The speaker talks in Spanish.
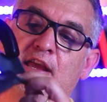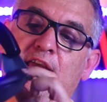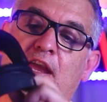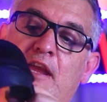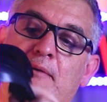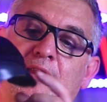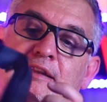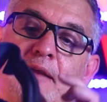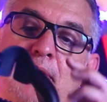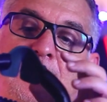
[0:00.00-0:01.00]
que lleva el
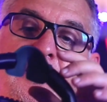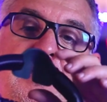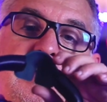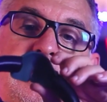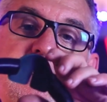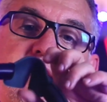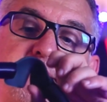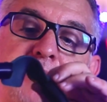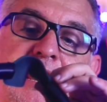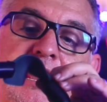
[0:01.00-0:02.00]
tema de
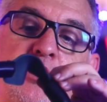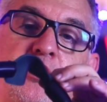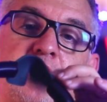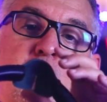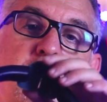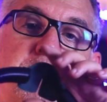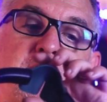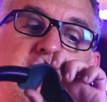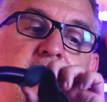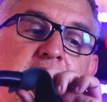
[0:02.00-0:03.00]
para que no entre luz por
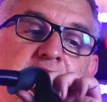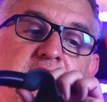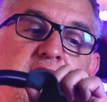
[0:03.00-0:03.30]
la nariz.